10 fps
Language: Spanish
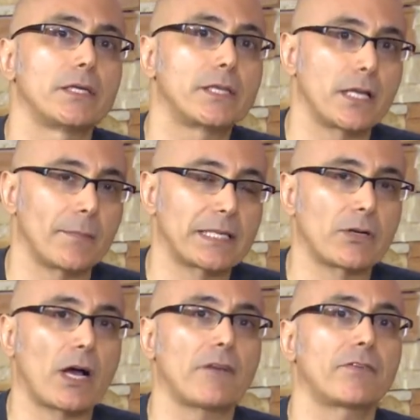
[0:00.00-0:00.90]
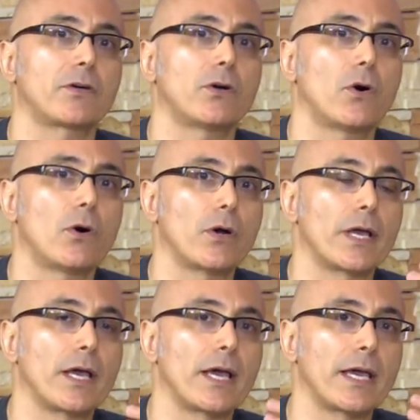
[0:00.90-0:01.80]
cinematográfico
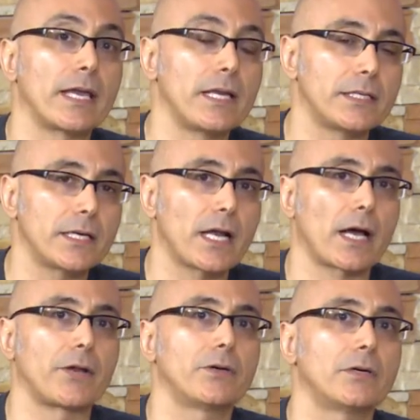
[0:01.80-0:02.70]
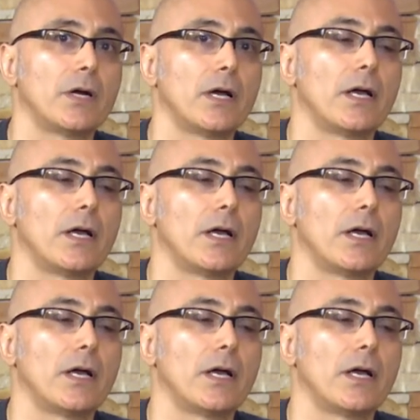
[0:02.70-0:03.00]
eh, y literario